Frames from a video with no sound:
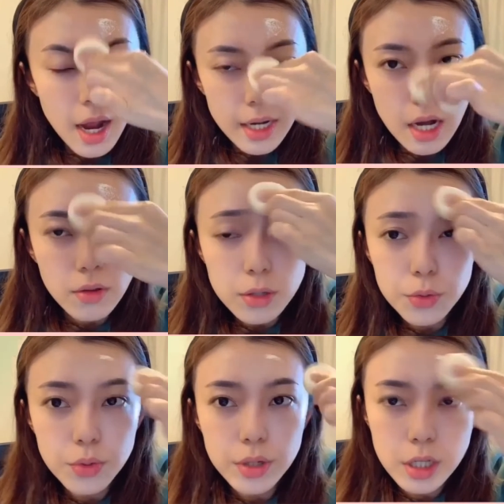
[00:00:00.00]
然后呢，
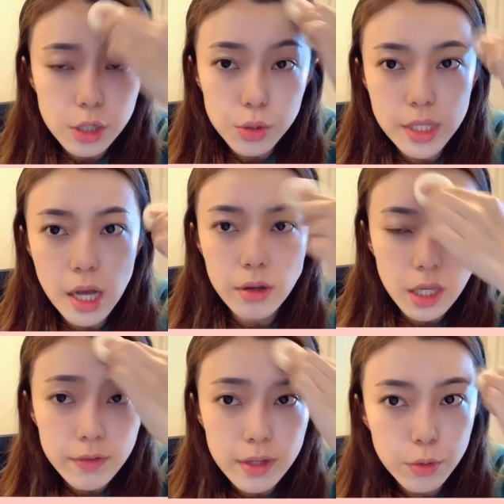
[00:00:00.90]
如果你是教
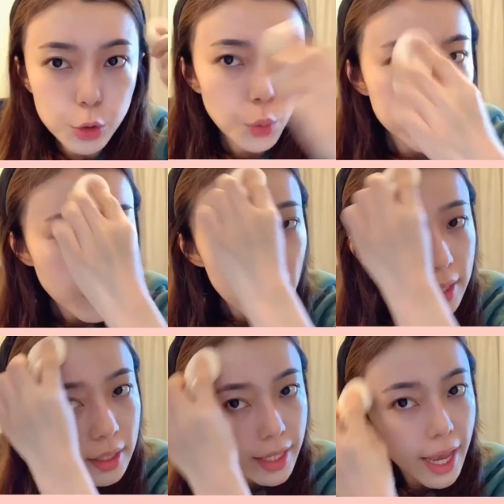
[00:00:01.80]
英文或中文的话
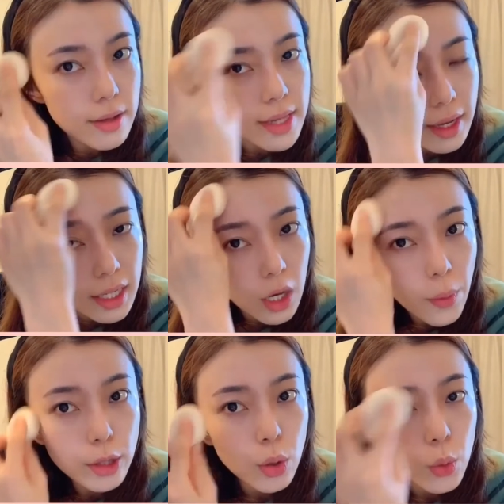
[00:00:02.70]
呢，你还要再额
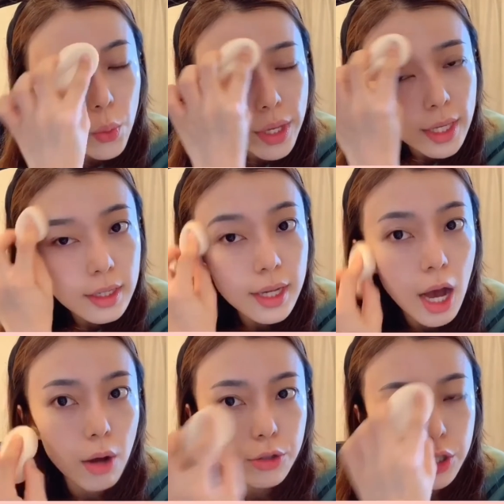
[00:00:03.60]
外通过一个
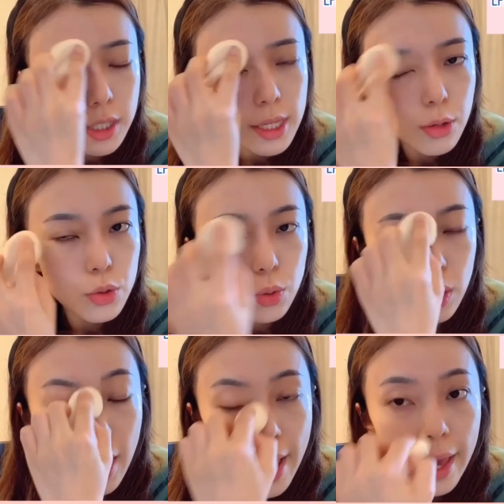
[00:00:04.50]
考试，叫
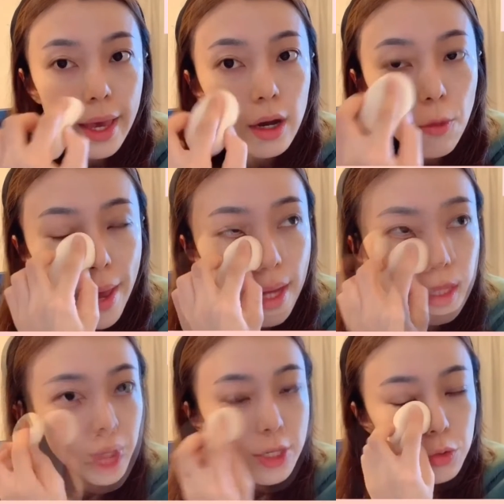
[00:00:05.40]
做 LP
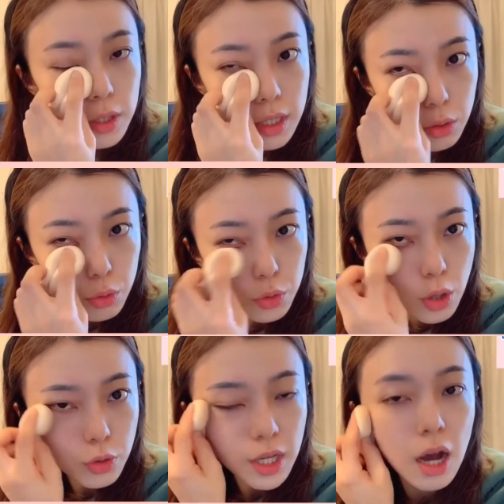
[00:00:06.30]
语言学科都需要
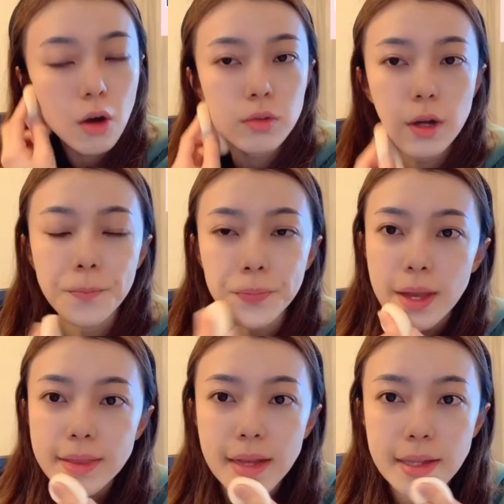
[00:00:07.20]
去考的。
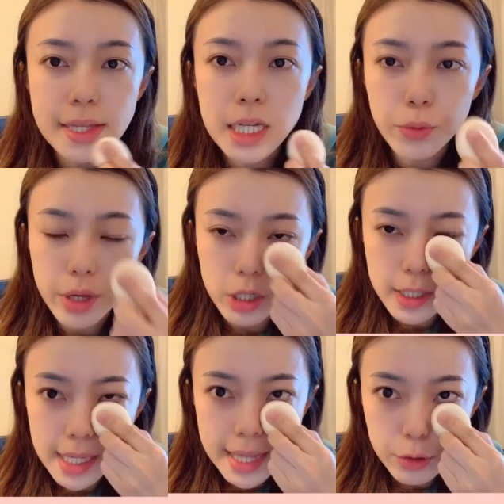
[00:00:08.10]
那那个我也是
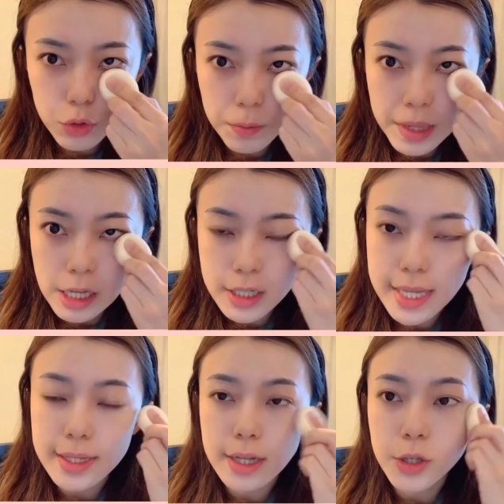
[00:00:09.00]
在大学毕业之前
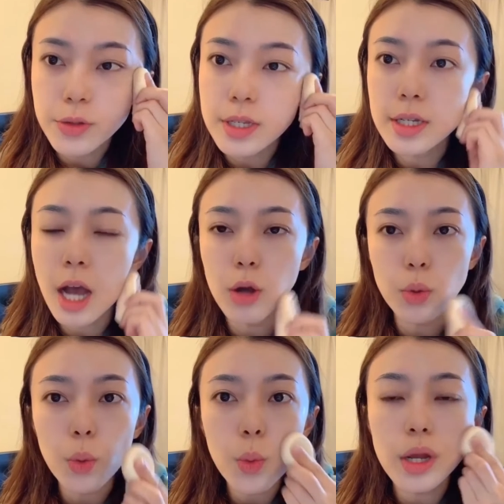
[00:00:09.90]
呢就已经考
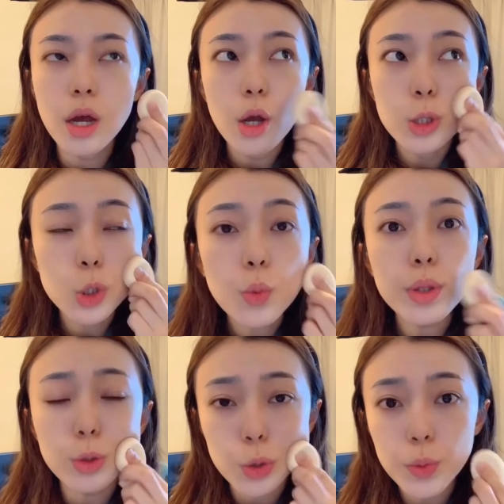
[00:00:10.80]
通过了。中文
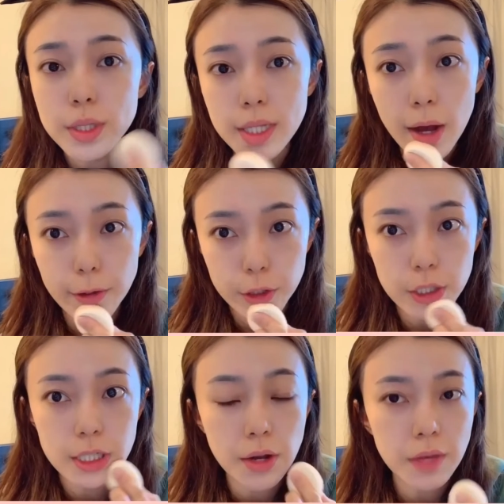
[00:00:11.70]
有中文的考
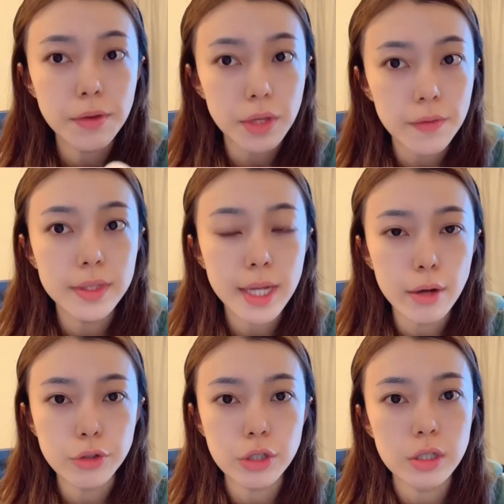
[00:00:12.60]
试，然后英文有英文的考
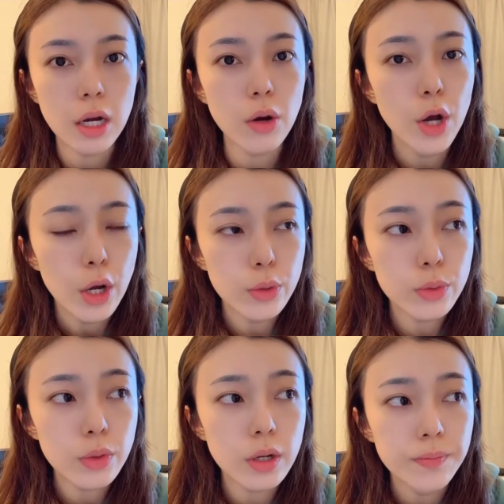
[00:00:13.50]
试，然后如
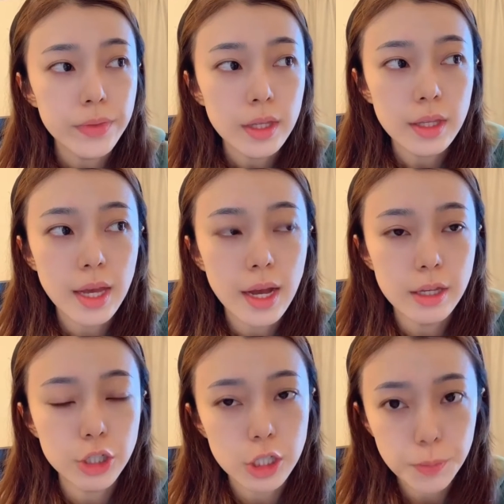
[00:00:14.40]
果呃
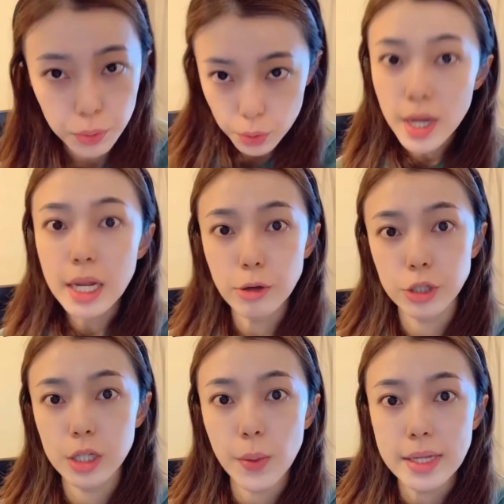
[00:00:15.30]
是普通话老师
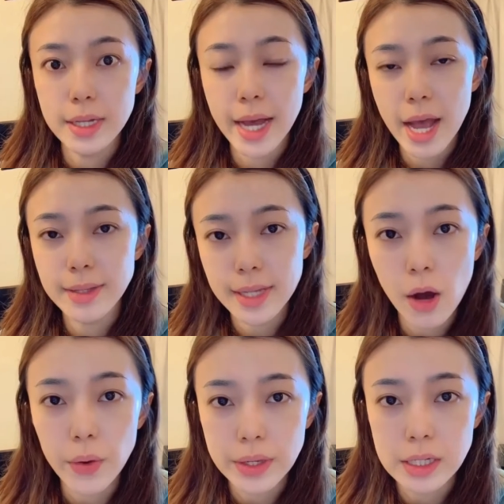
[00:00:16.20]
的话呢，还要再
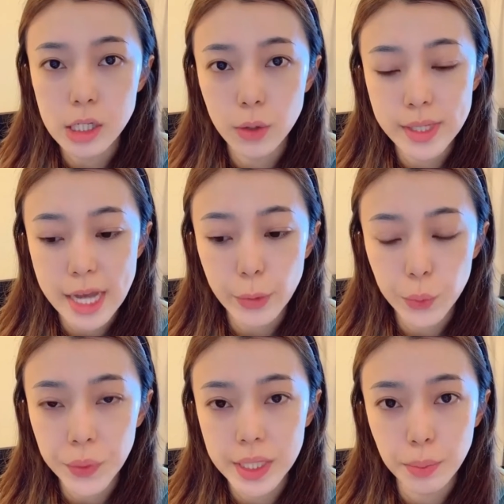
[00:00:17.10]
考一个国家语
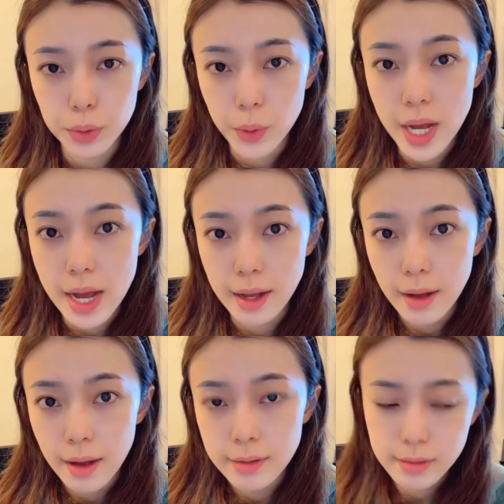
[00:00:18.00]
委的普通话
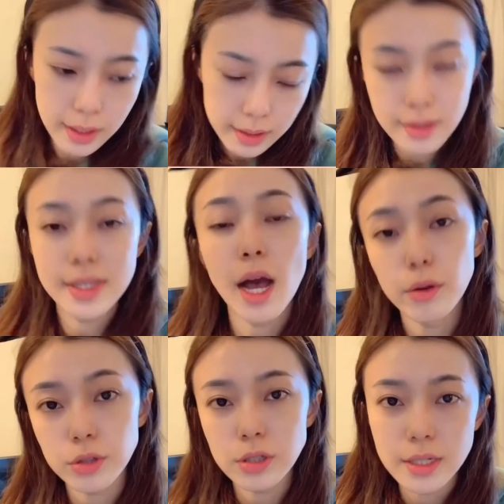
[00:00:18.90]
等级考
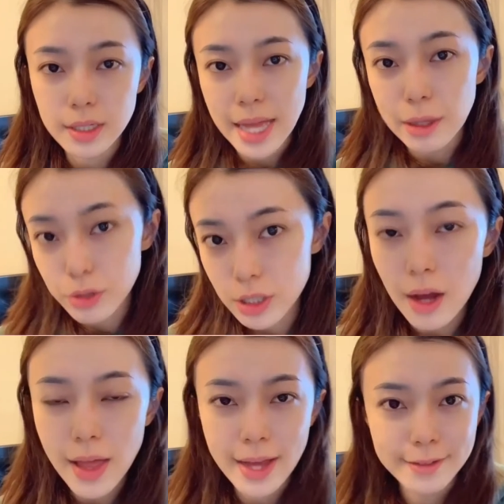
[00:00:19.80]
试呢，这个大家都知道
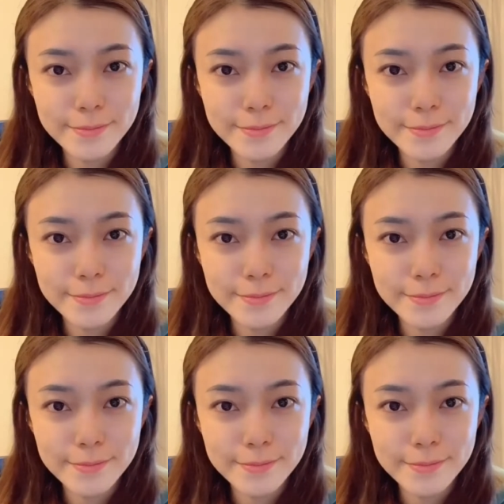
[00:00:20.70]
了。